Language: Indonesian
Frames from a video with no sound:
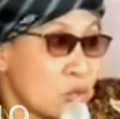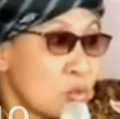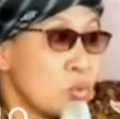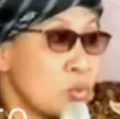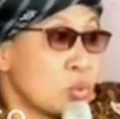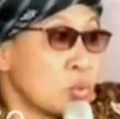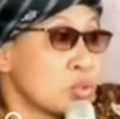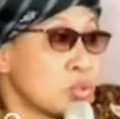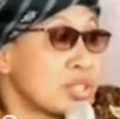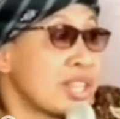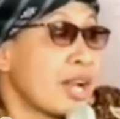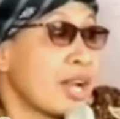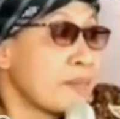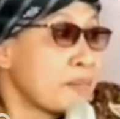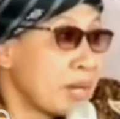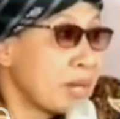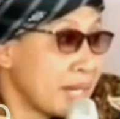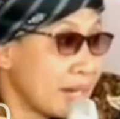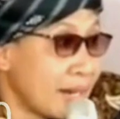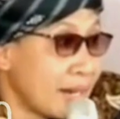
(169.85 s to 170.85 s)
guru
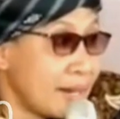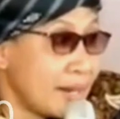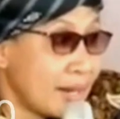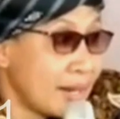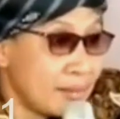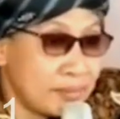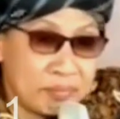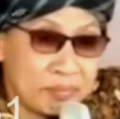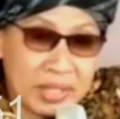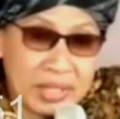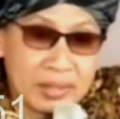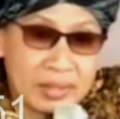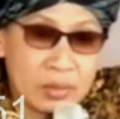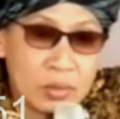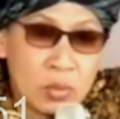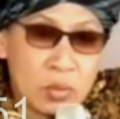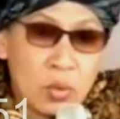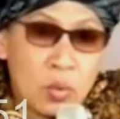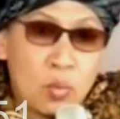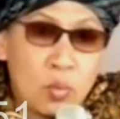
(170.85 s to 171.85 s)
siapa yang anda ambil
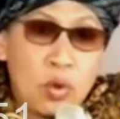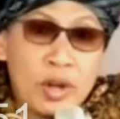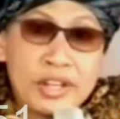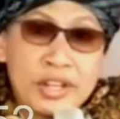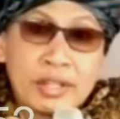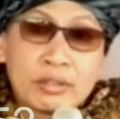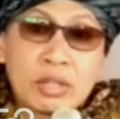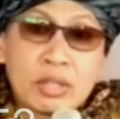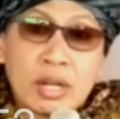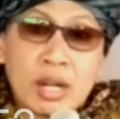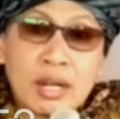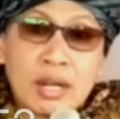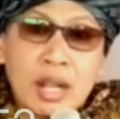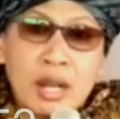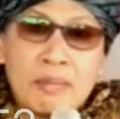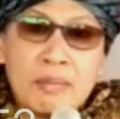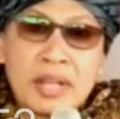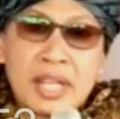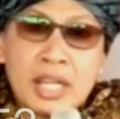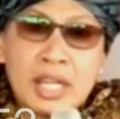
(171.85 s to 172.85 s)
wah dia
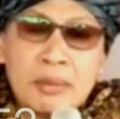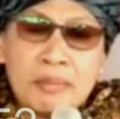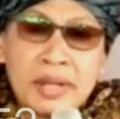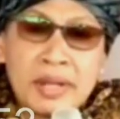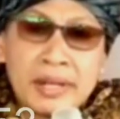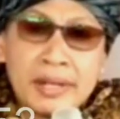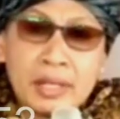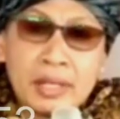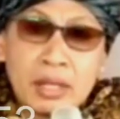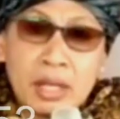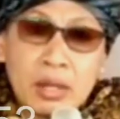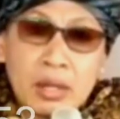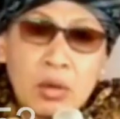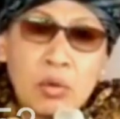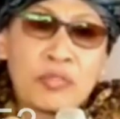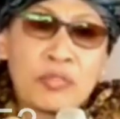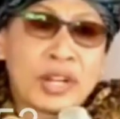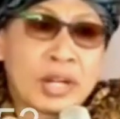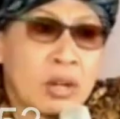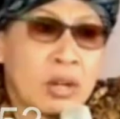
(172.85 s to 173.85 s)
terkenal
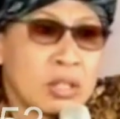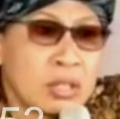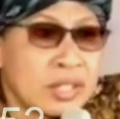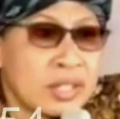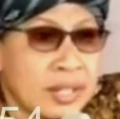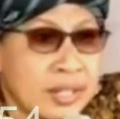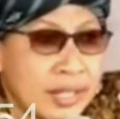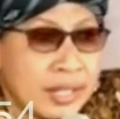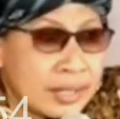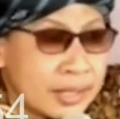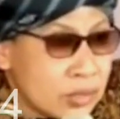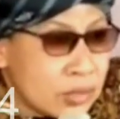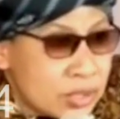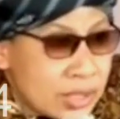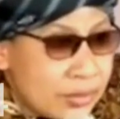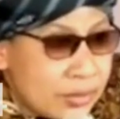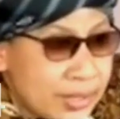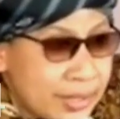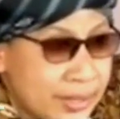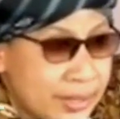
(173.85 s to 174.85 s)
begini-begini. Oh Fir'aun terkenal, enggak
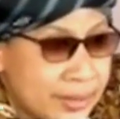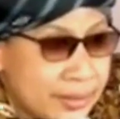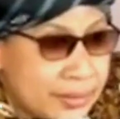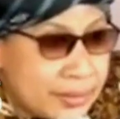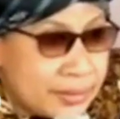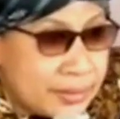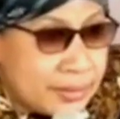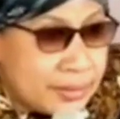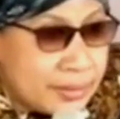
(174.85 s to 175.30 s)
usah khawatir.